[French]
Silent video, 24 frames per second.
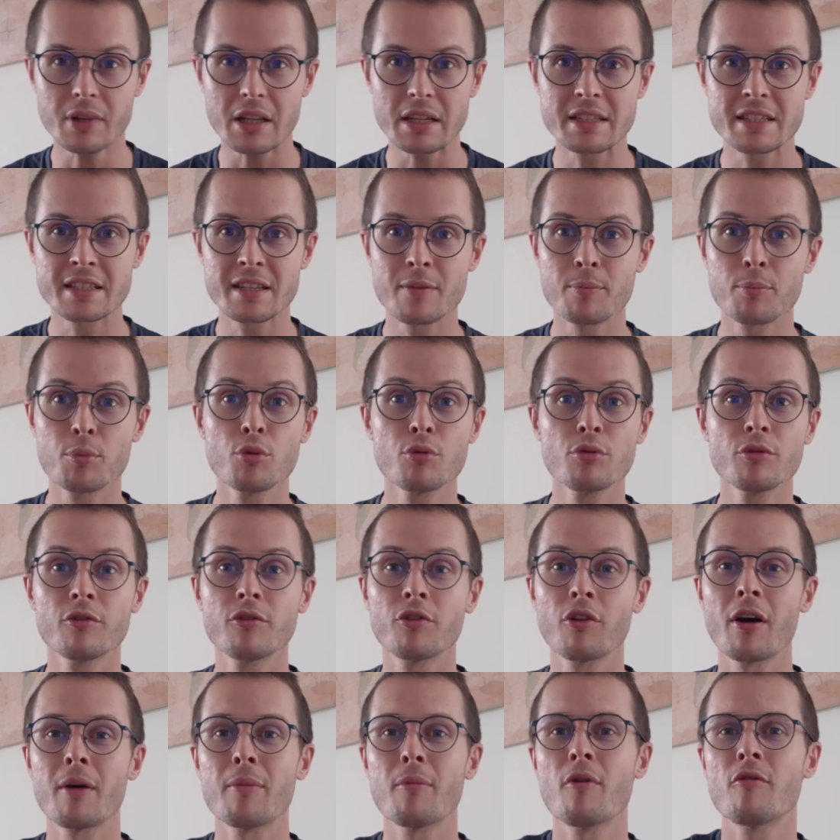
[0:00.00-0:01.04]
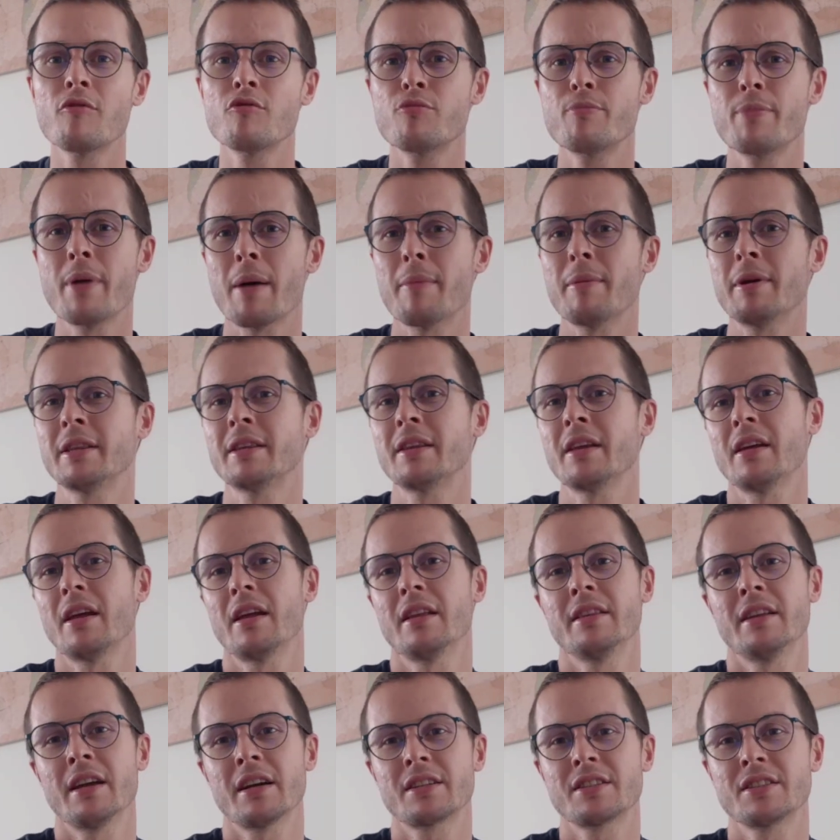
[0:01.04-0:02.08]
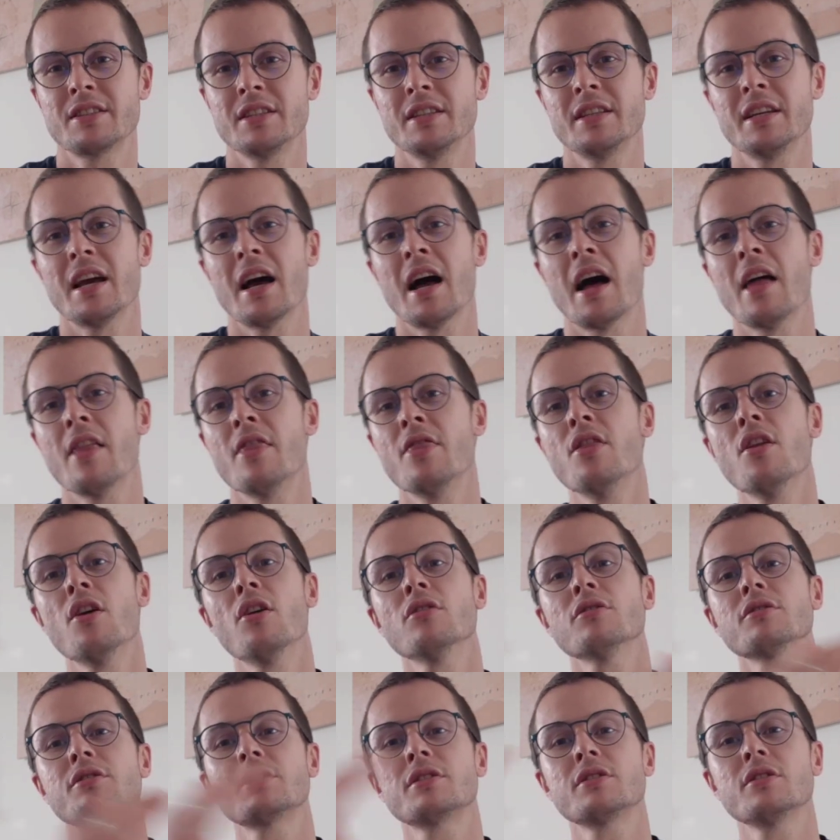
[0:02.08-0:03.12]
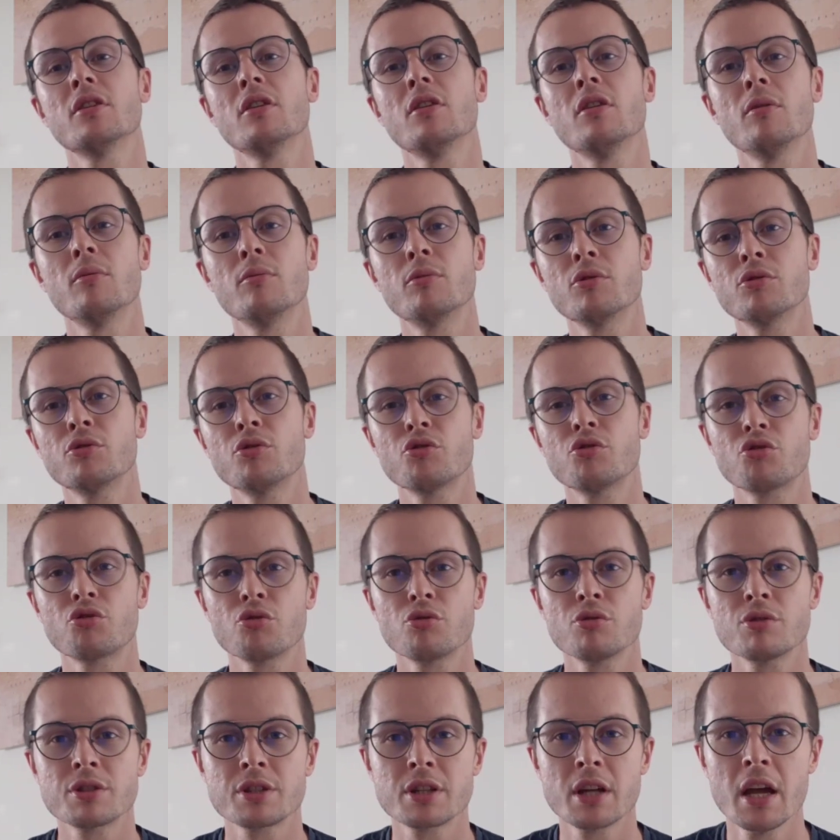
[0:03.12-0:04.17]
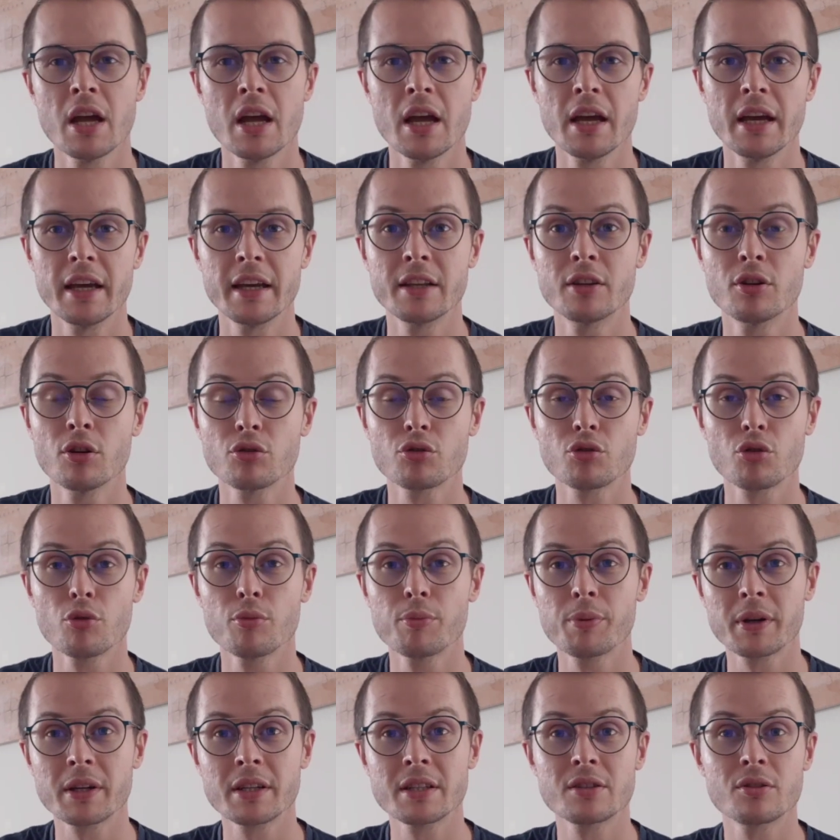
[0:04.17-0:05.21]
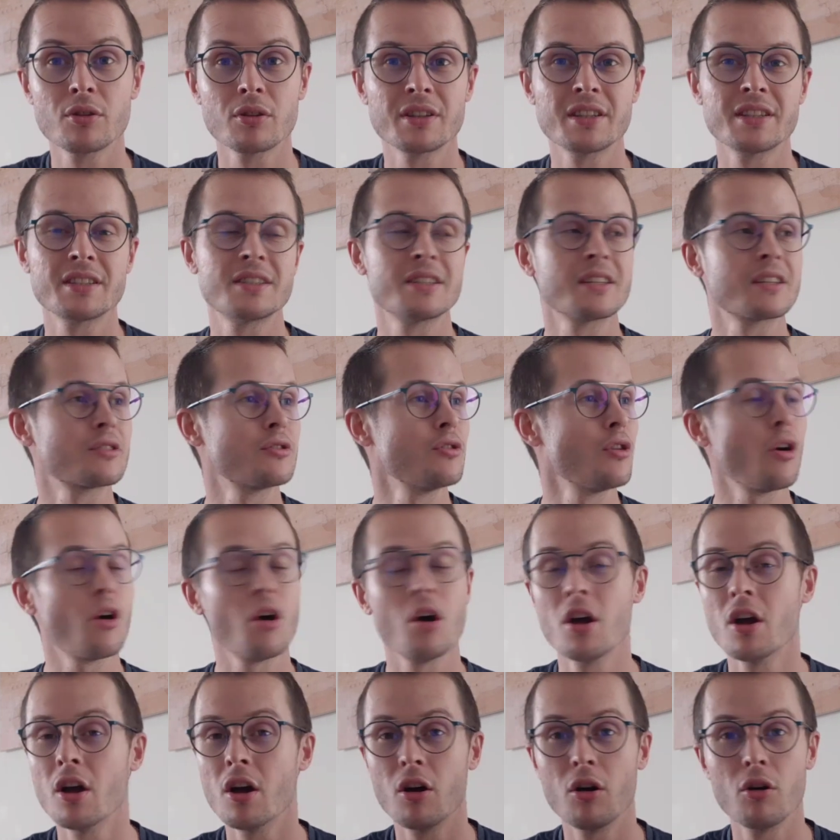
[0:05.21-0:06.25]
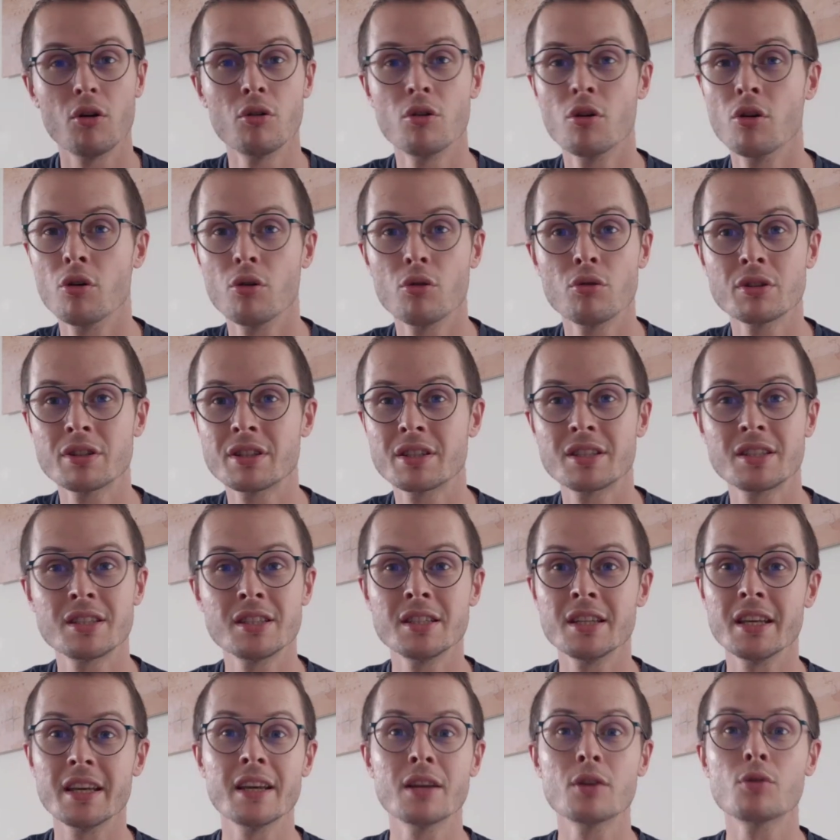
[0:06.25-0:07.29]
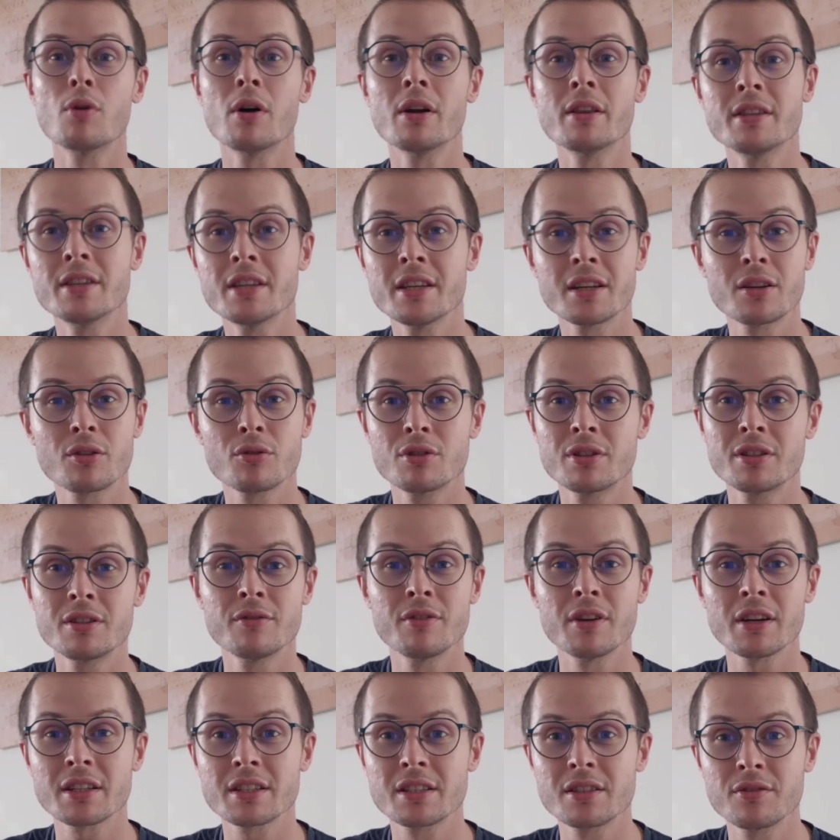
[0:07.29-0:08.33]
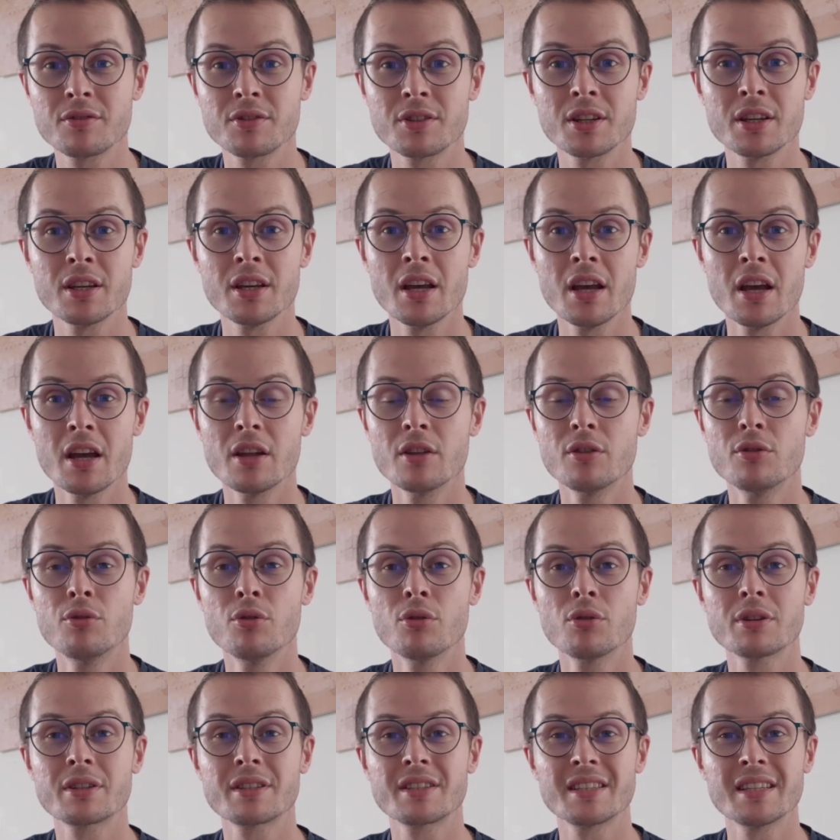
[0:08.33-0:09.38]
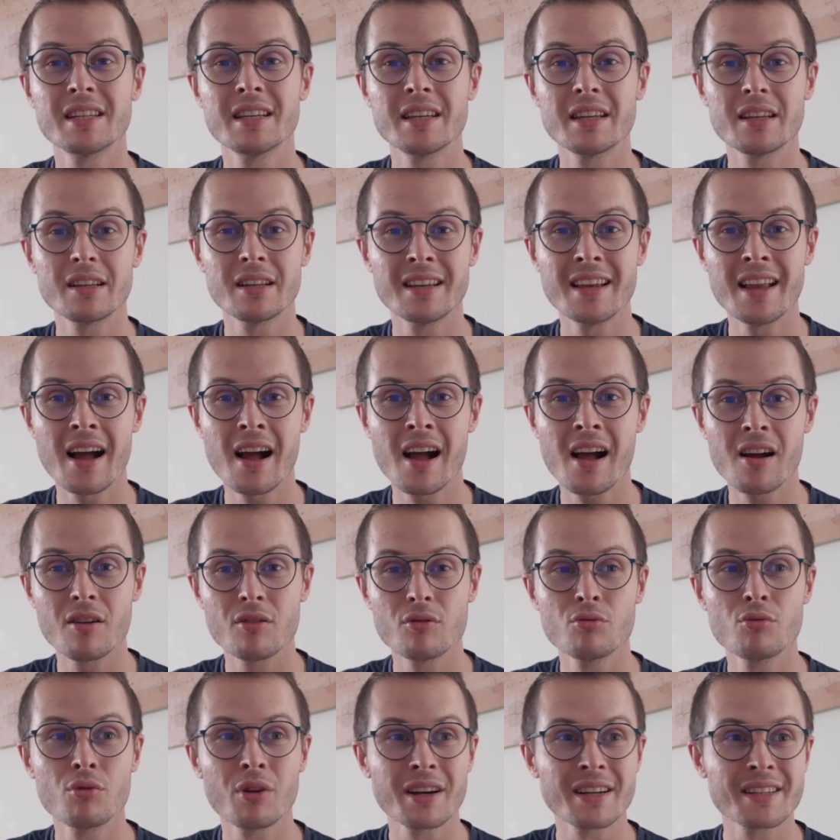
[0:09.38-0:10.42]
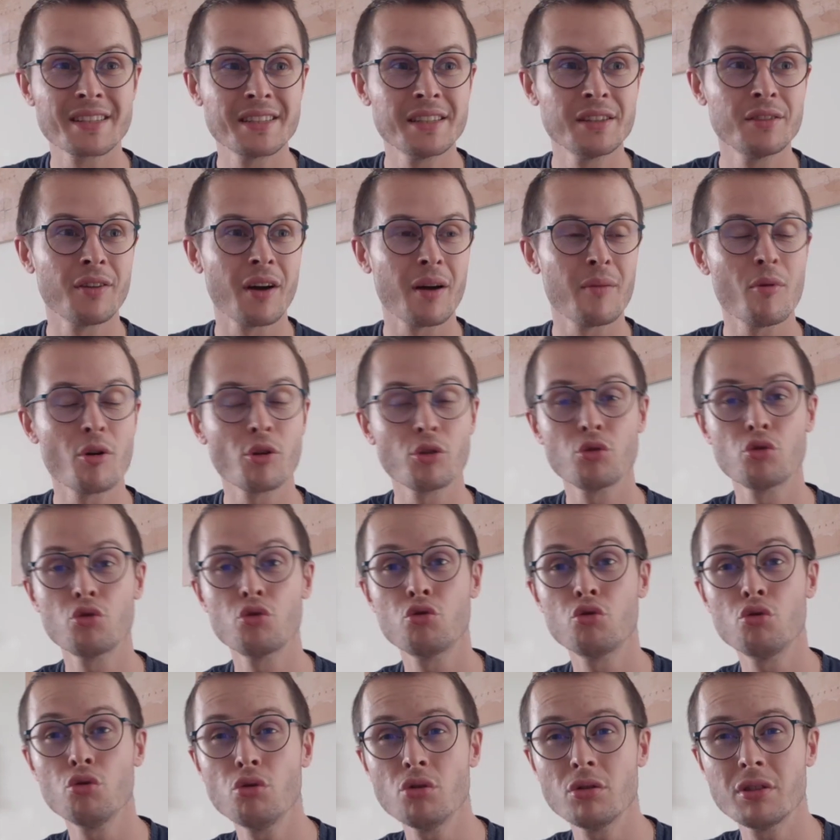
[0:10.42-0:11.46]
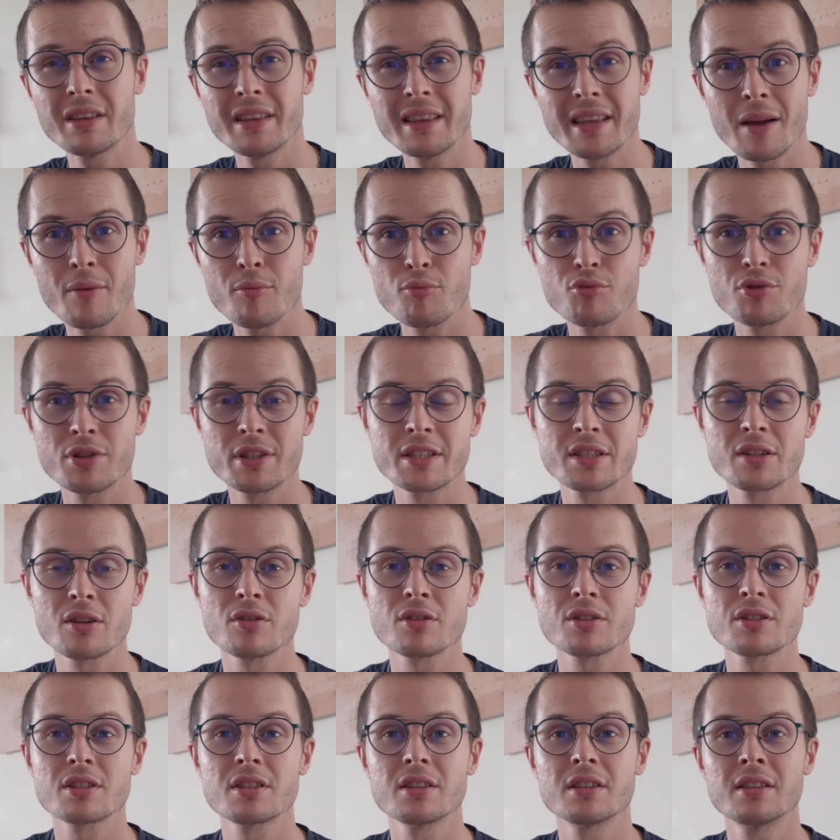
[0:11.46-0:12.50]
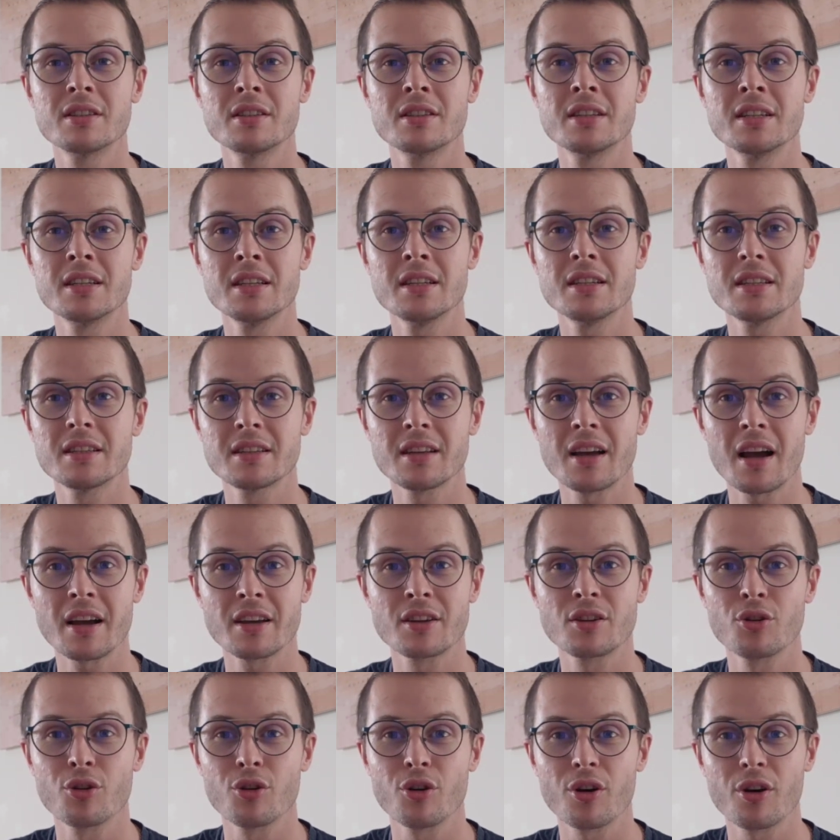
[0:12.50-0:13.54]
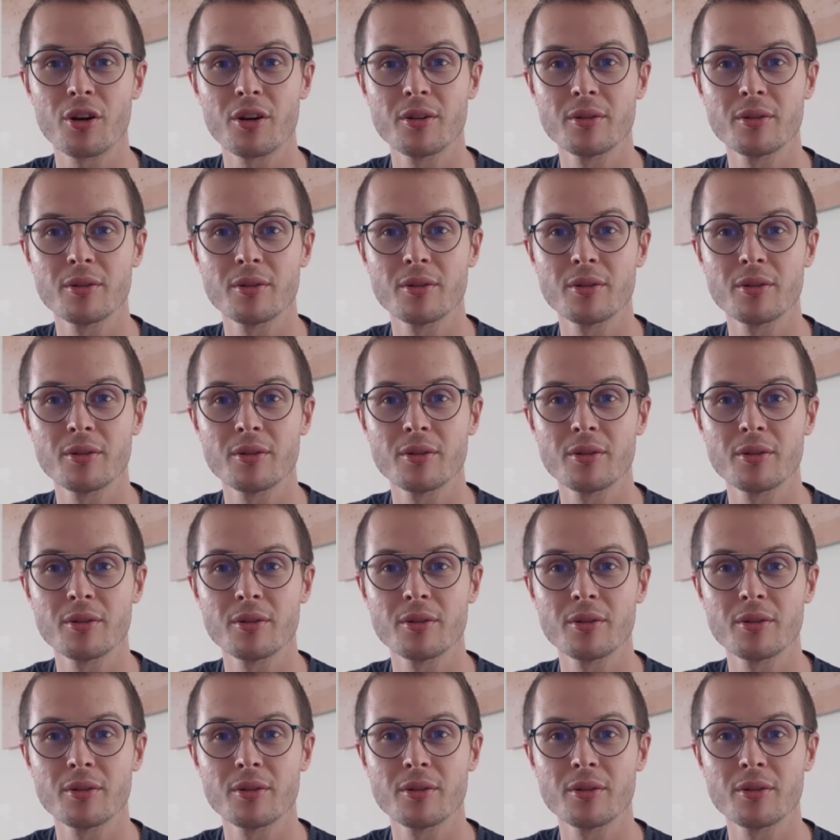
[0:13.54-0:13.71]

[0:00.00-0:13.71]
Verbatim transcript: Ça peut vraiment vous permettre d'accéder à un ensemble de choses et d'entreprises dans des secteurs euh, aussi éloignés que diversifiés. Donc c'est là où réside vraiment toute la puissance des trackers.